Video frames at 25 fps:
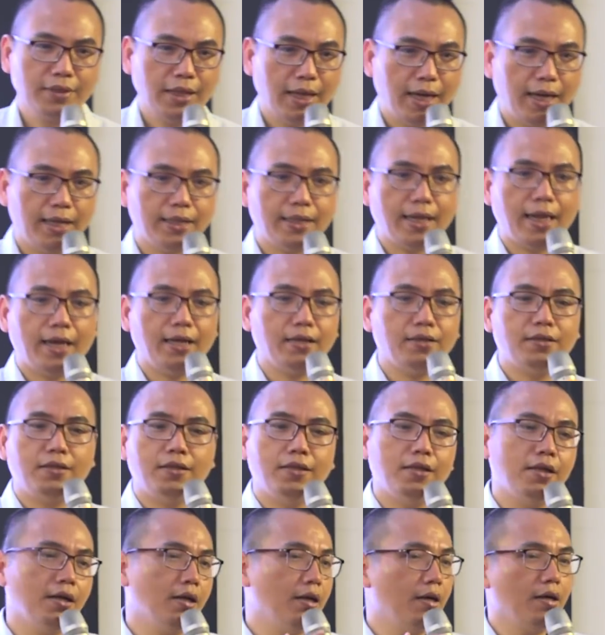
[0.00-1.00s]
2 tháng
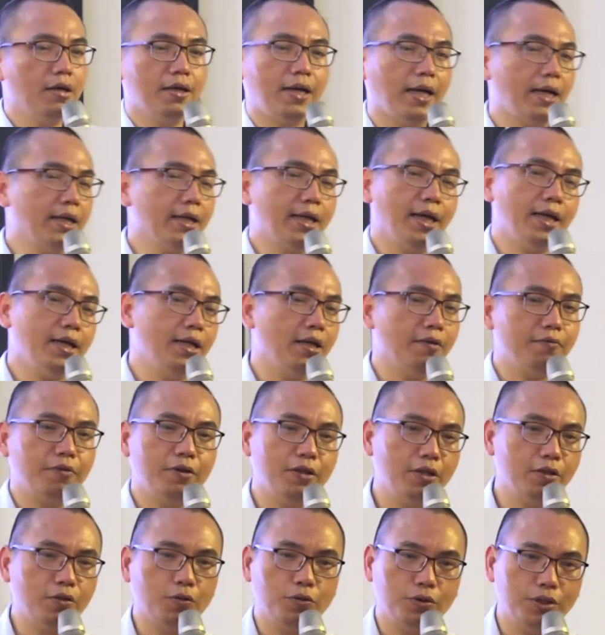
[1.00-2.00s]
chưa gắn kết được
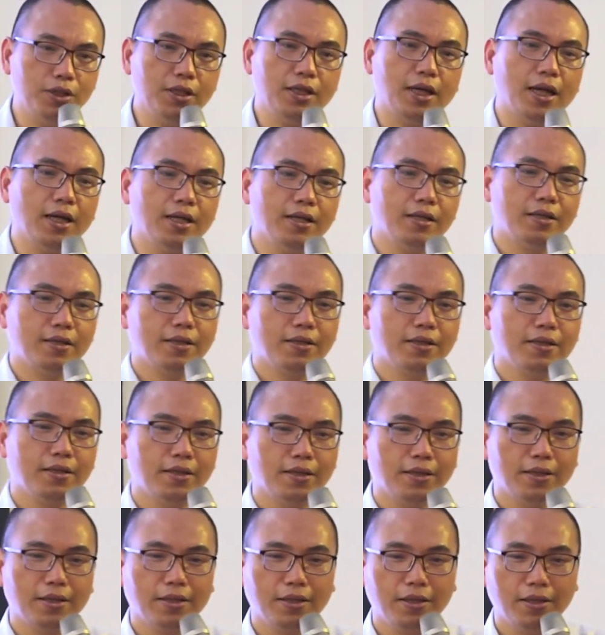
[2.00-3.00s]
với cái tổ chức đấy.
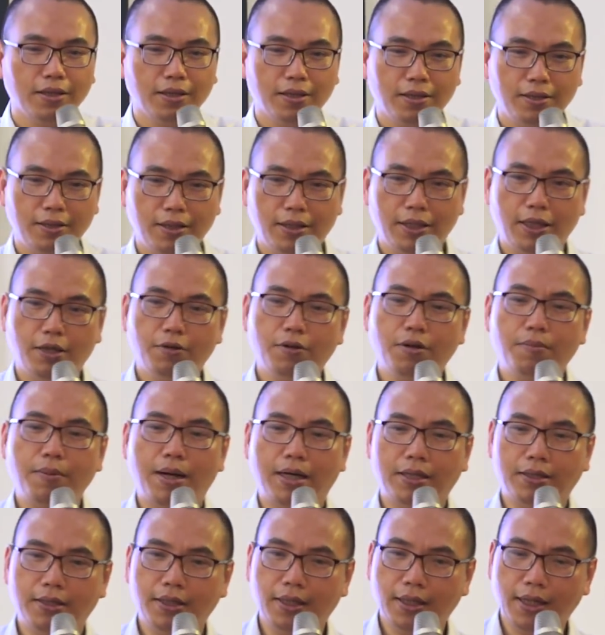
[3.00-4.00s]
Nhưng nếu các
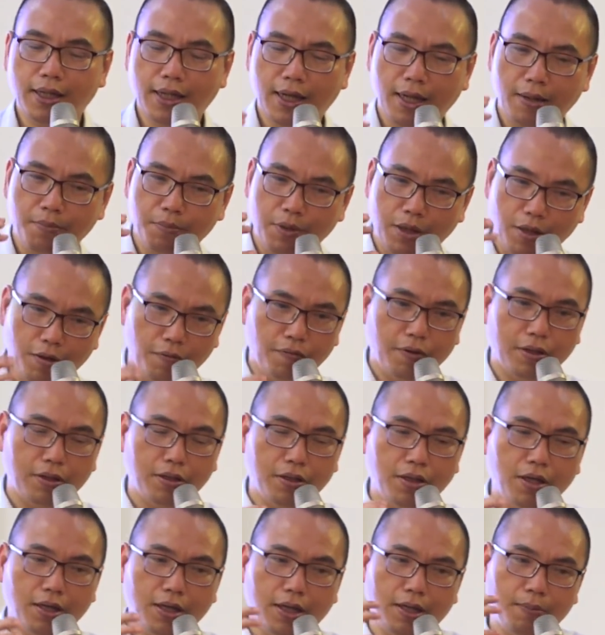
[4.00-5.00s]
bạn chơi cái game hiểu và
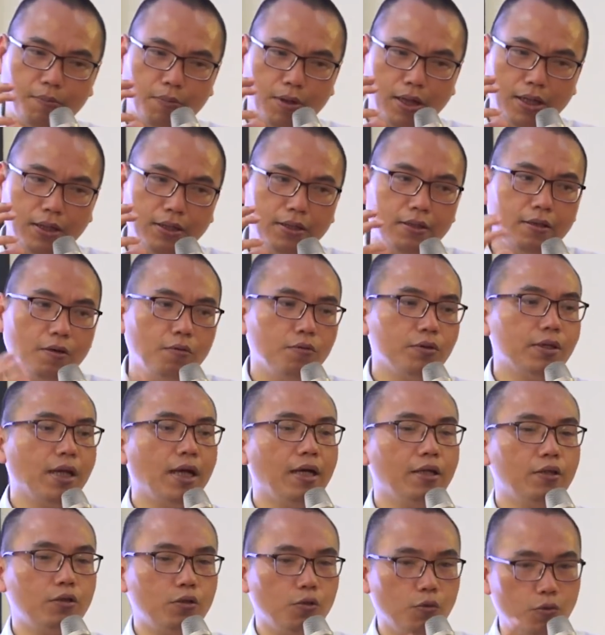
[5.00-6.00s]
thương này một cách sâu
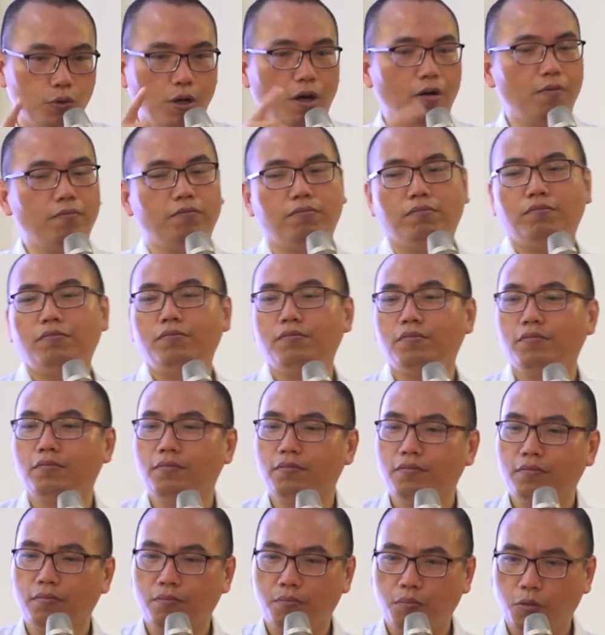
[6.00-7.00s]
sắc, chủ động,
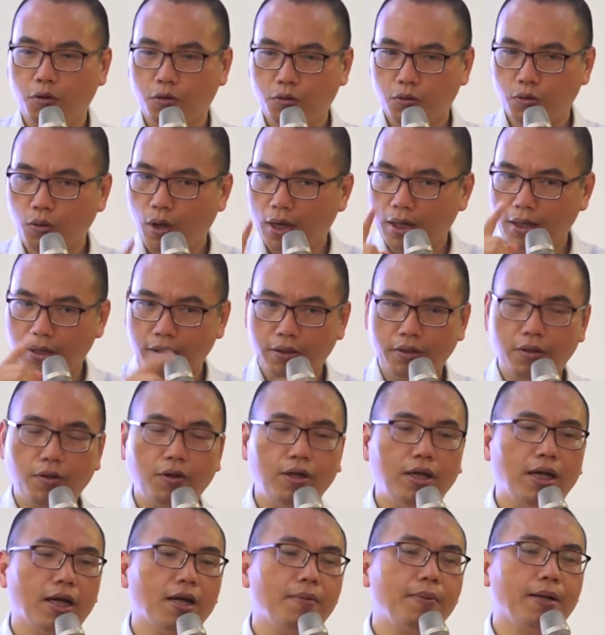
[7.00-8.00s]
1 tuần
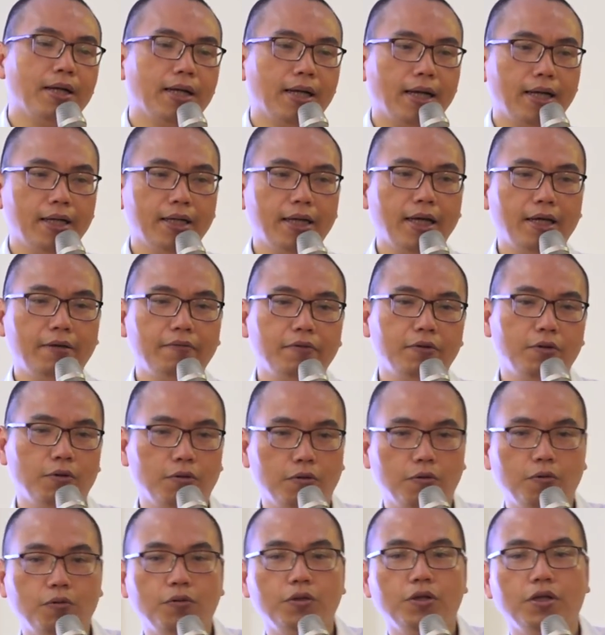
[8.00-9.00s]
thôi là các bạn gắn kết với
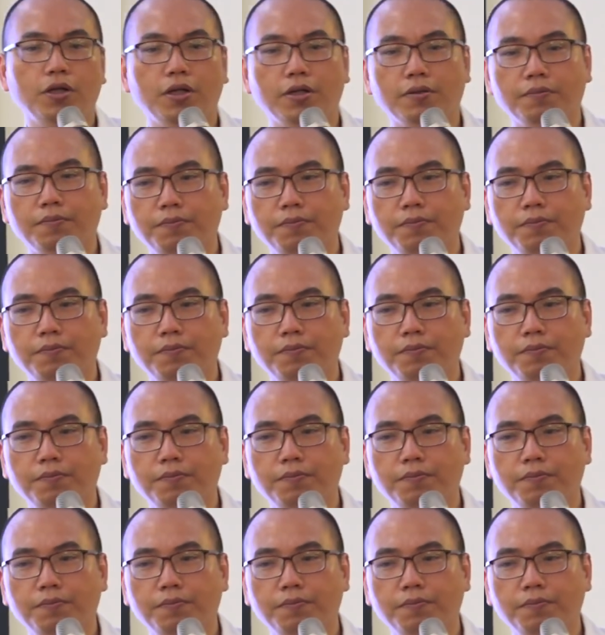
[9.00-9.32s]
đội ngũ rồi.